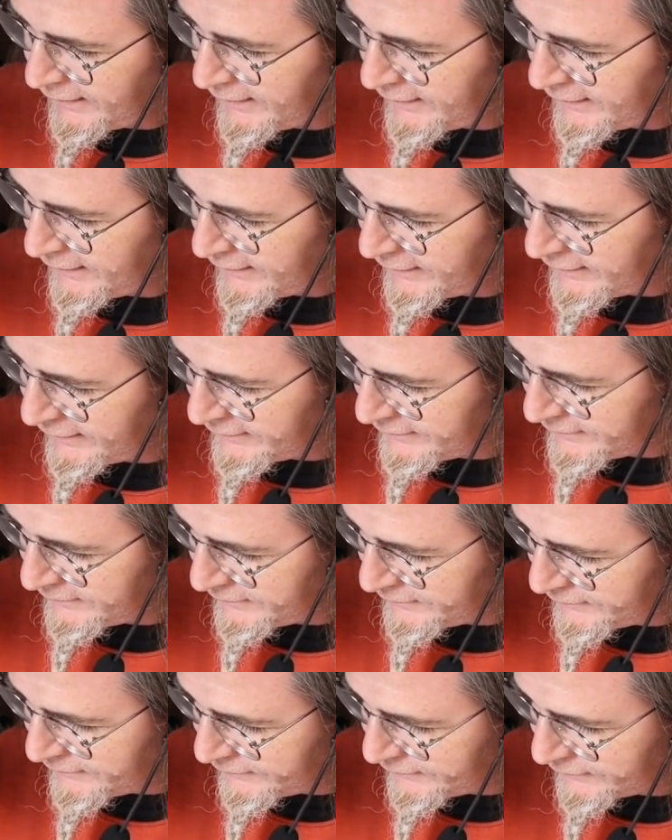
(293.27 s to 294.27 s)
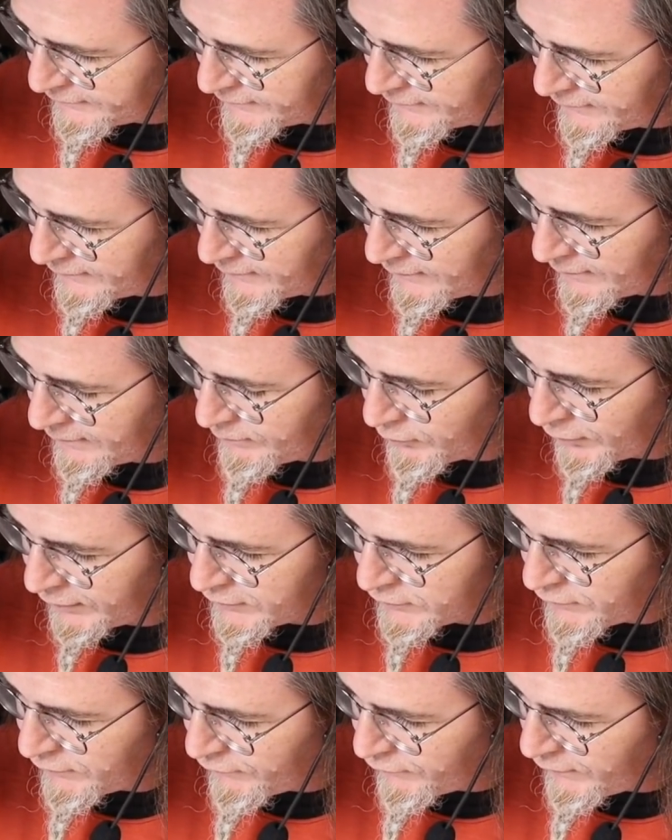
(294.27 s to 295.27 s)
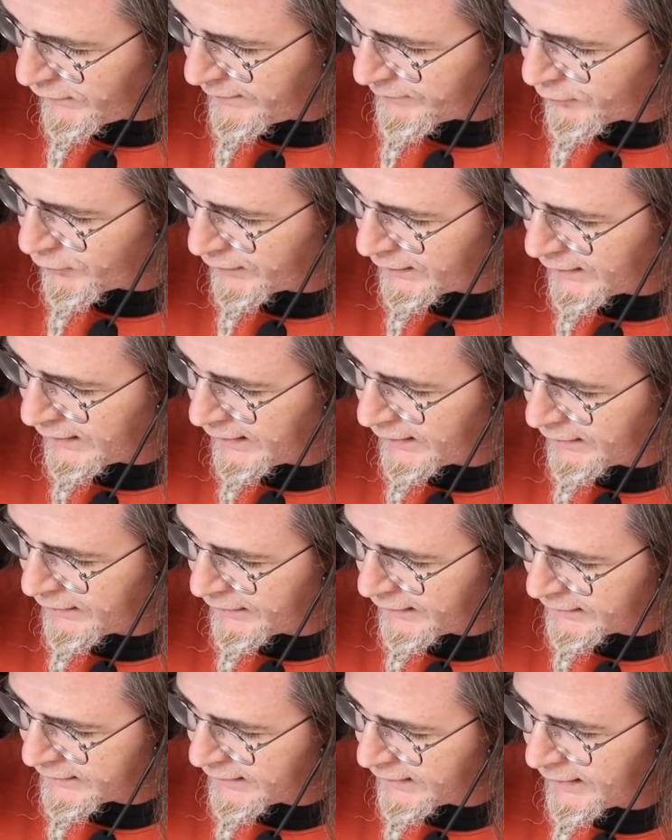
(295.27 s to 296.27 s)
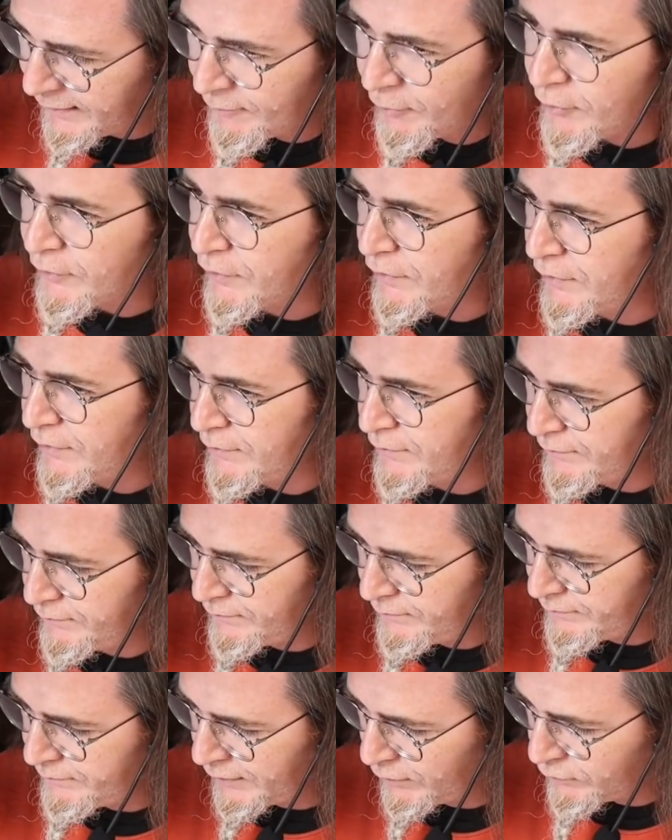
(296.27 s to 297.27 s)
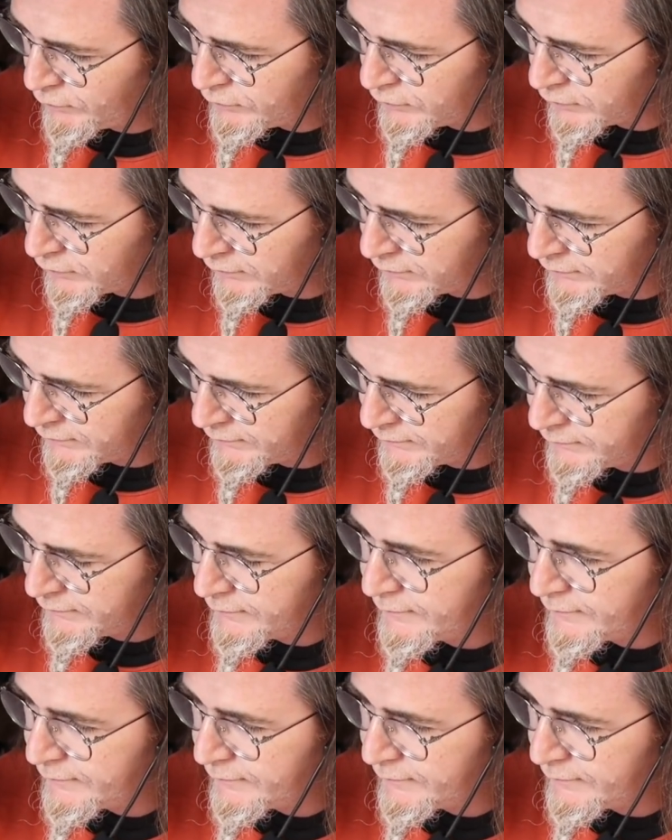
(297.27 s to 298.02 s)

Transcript: Eh, por eso fue, porque le alzaste la voz. Pregunto.